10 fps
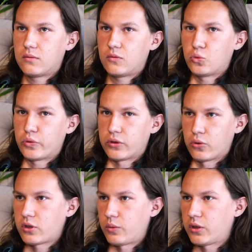ну,
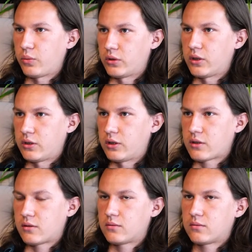повторюсь, нам это было
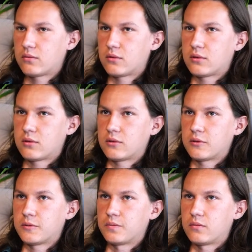интересно.
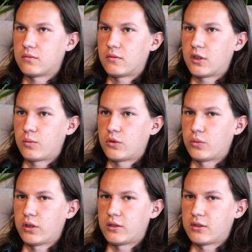А, нам не
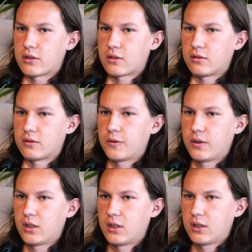была интересна
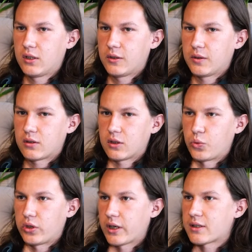как
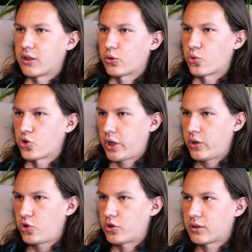бы реакция
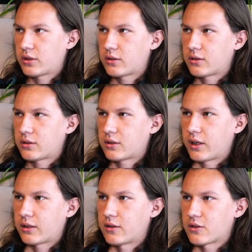окружающих,
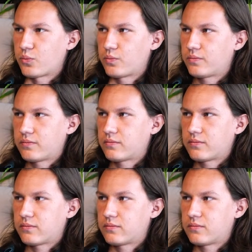как нас
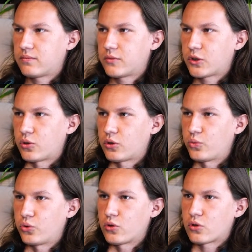кто-то
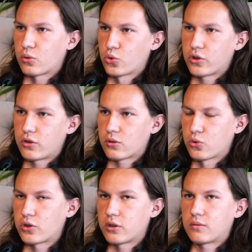будет слушать, не
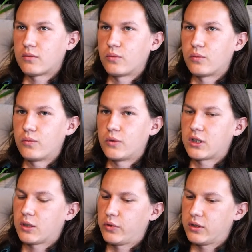слушать. Мы
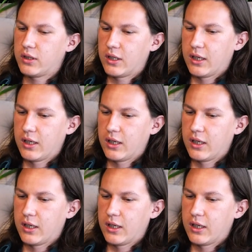как бы